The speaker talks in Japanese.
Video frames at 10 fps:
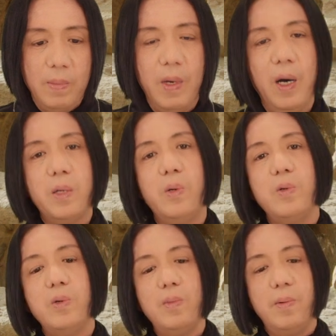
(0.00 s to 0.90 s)
まあこ
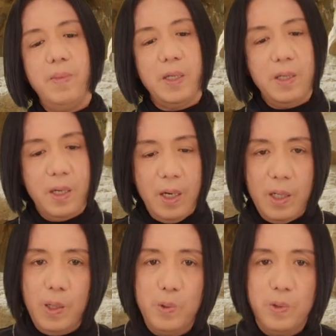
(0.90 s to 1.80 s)
こもまた
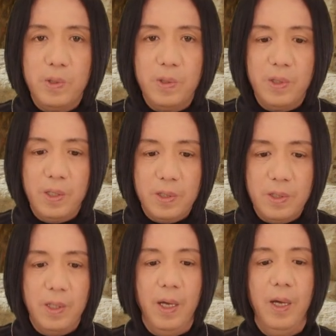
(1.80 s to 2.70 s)
カラフルです
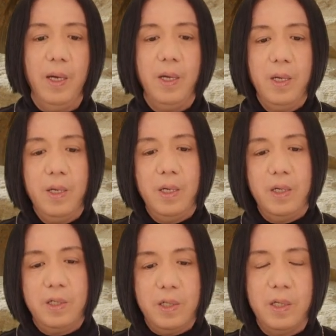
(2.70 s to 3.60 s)
ね
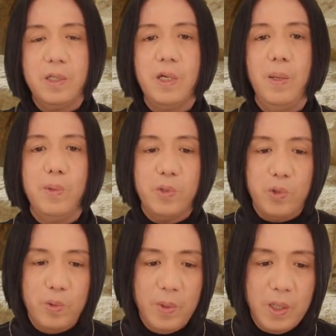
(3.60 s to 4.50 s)
色彩も
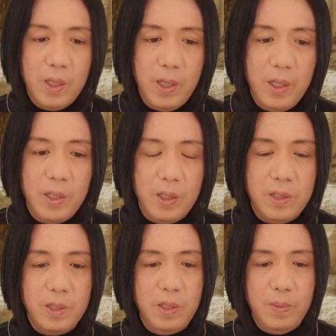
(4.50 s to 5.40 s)
とても綺麗だ
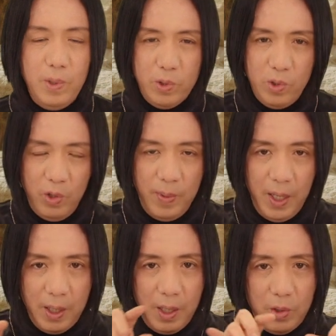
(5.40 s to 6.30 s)
しもう細
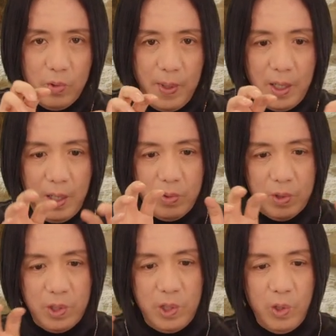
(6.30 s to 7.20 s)
かい細かいこ
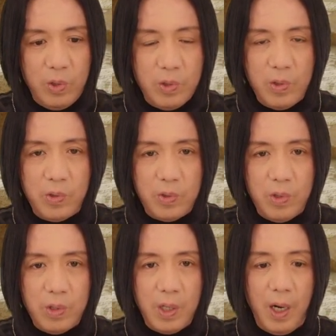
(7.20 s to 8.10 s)
の彫刻と
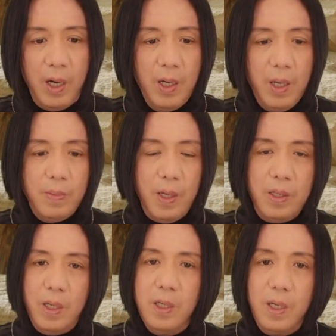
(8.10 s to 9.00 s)
いうか、まあ、
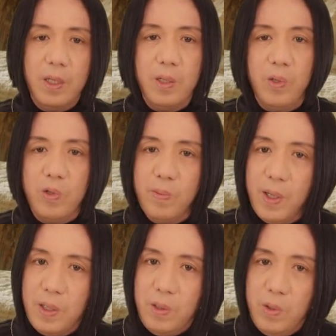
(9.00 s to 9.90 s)
人間でここ
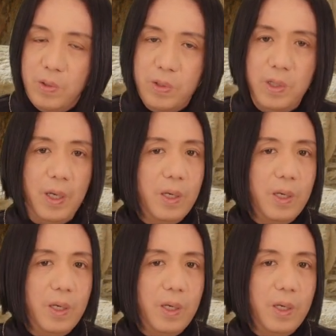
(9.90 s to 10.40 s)
までよくで